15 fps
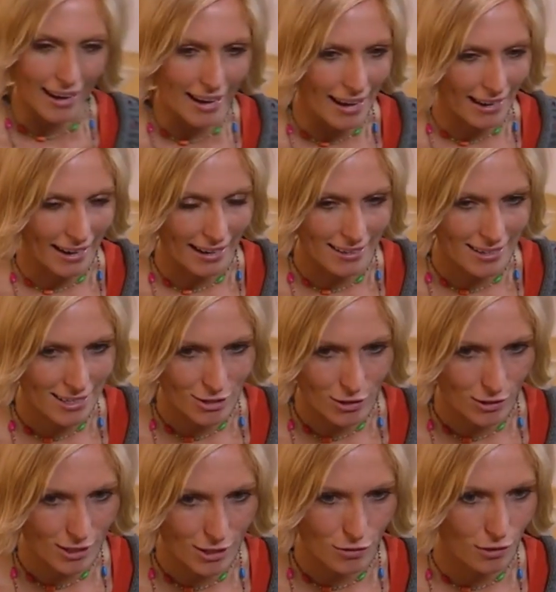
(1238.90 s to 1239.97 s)
Er kann dich doch
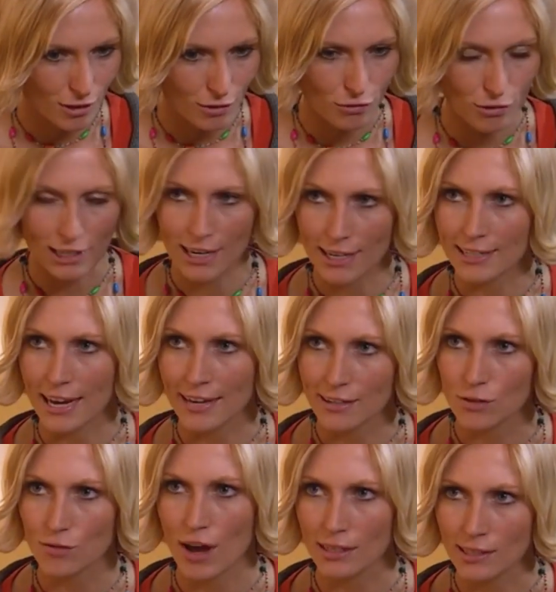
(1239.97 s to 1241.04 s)
nicht für die Fehler
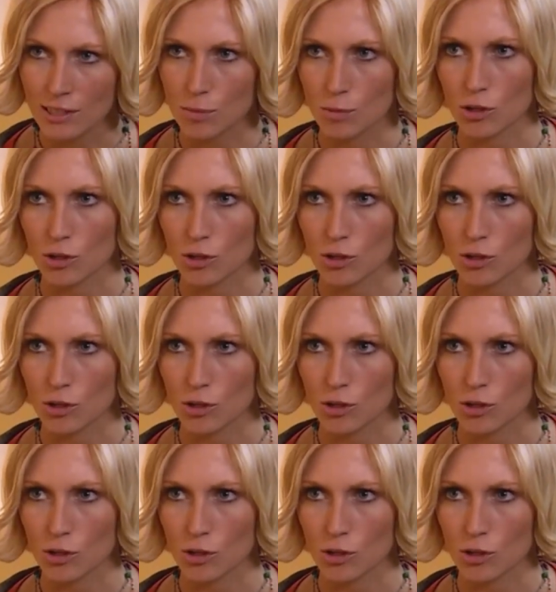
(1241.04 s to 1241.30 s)
deines Vaters